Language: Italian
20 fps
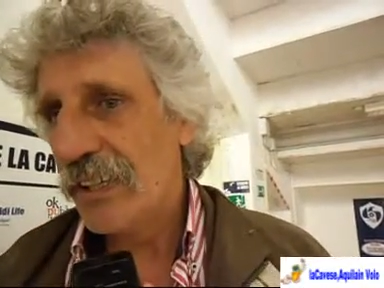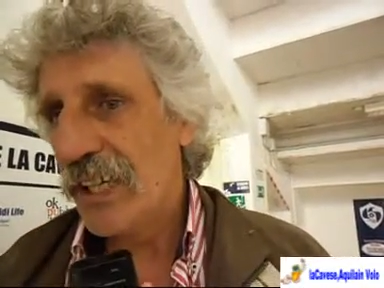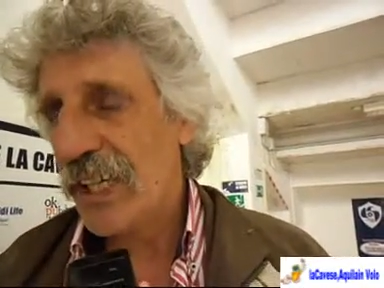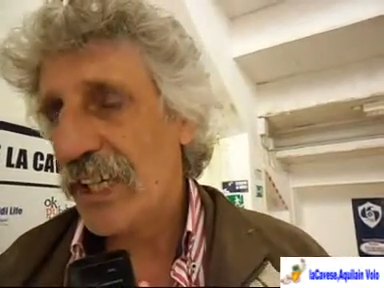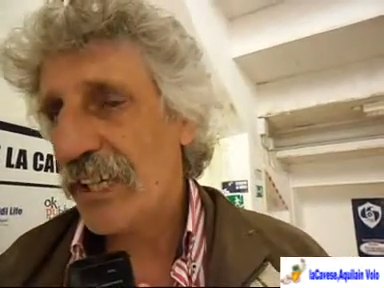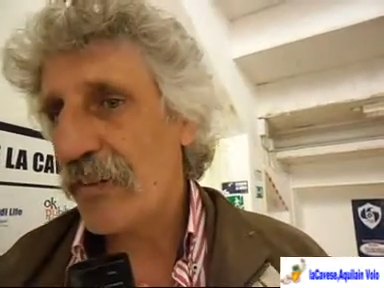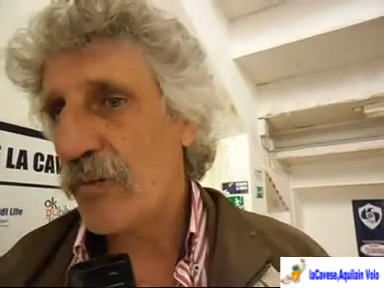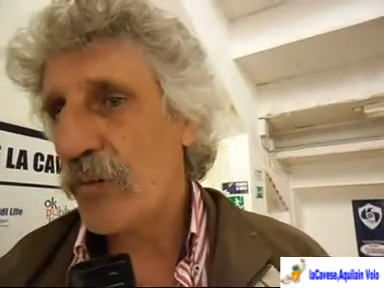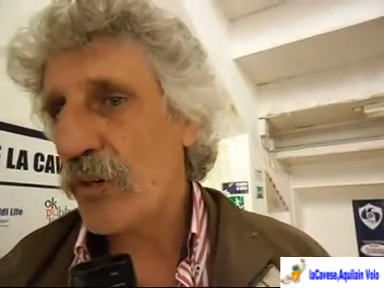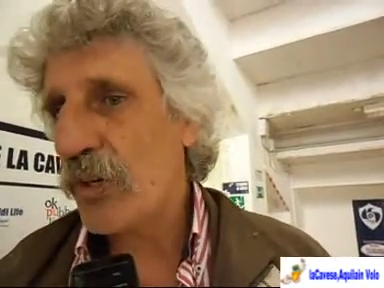
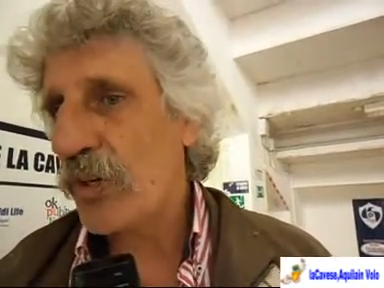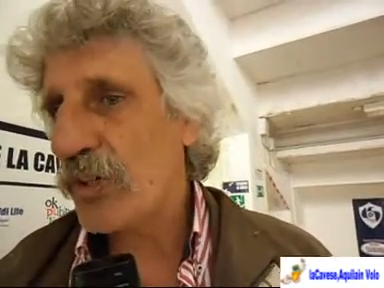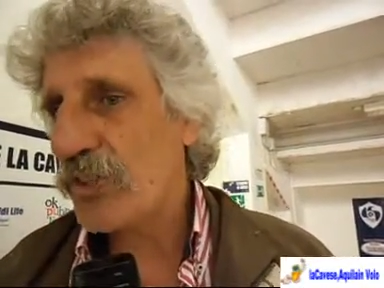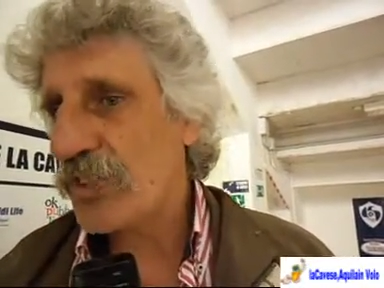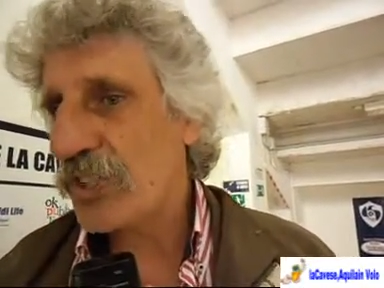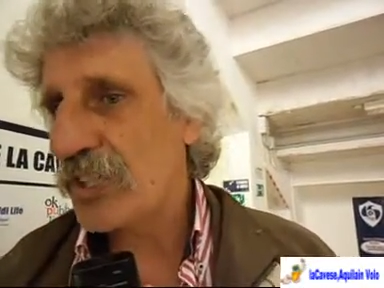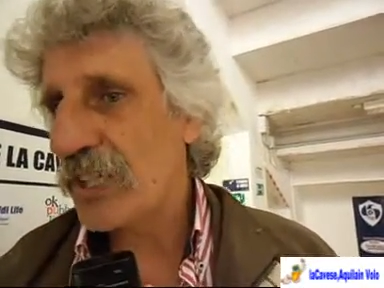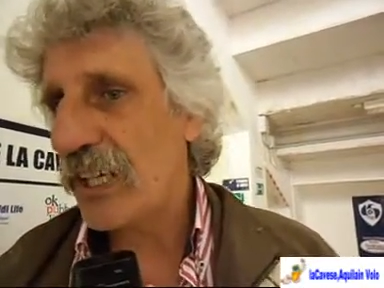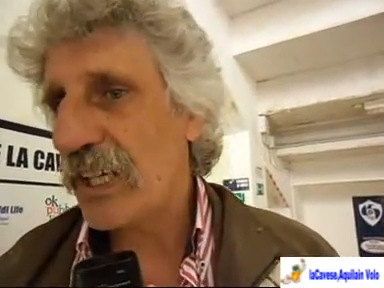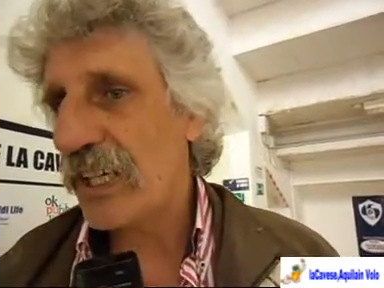eravamo
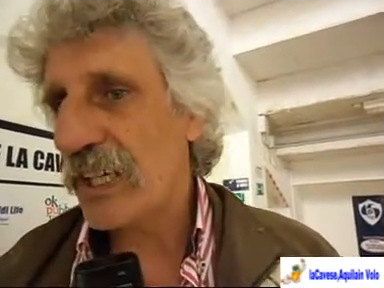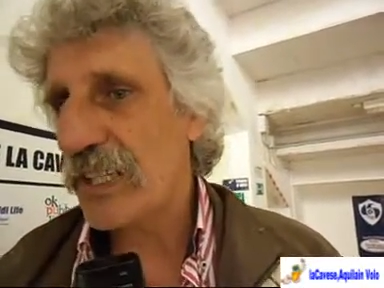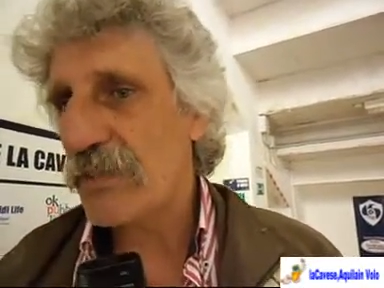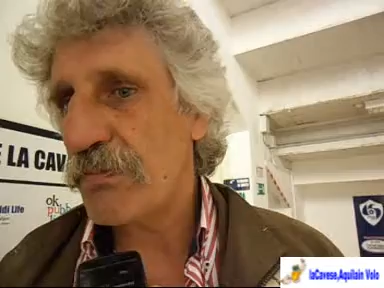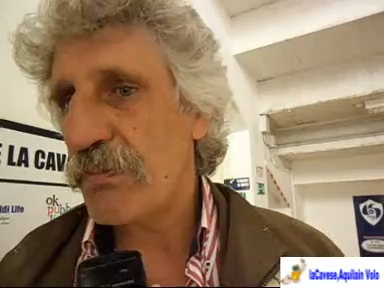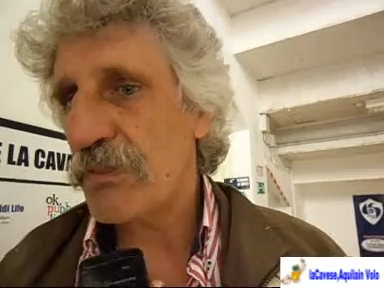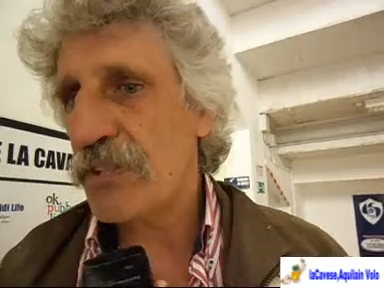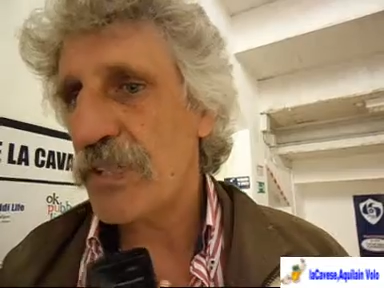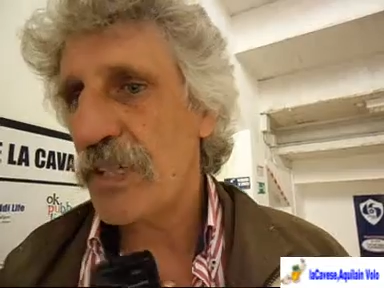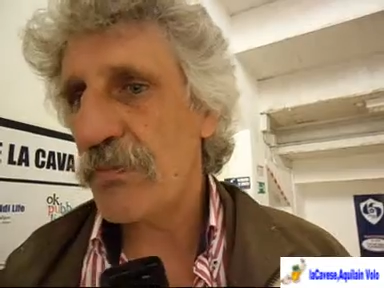consci della
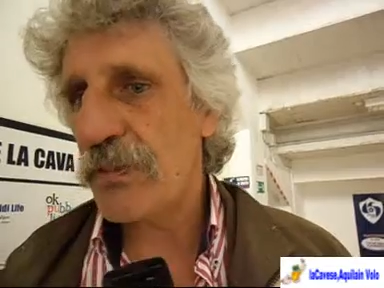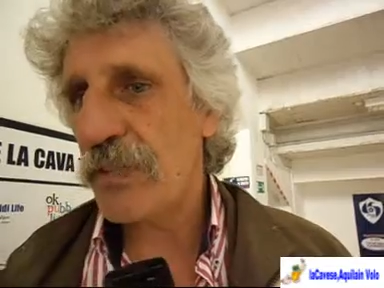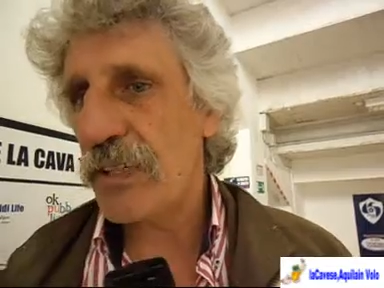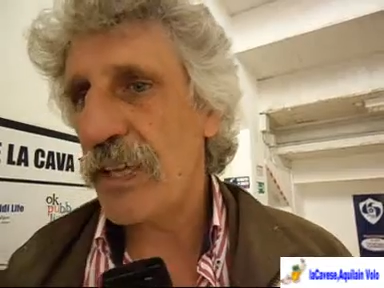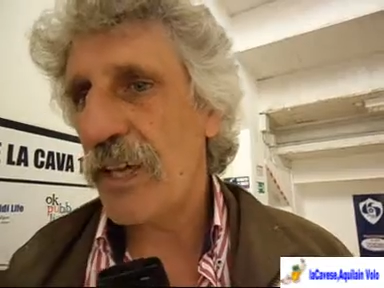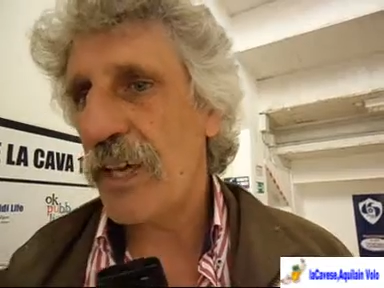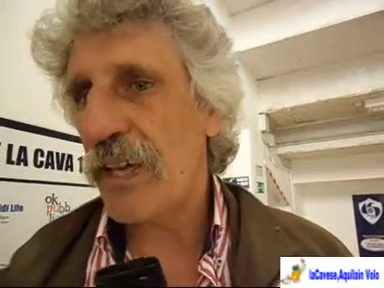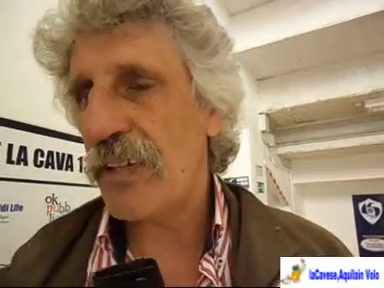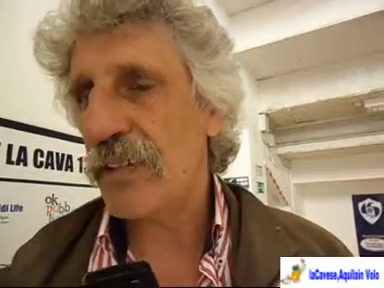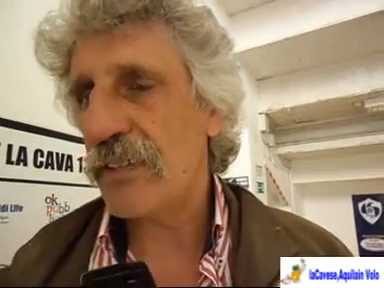responsabilità,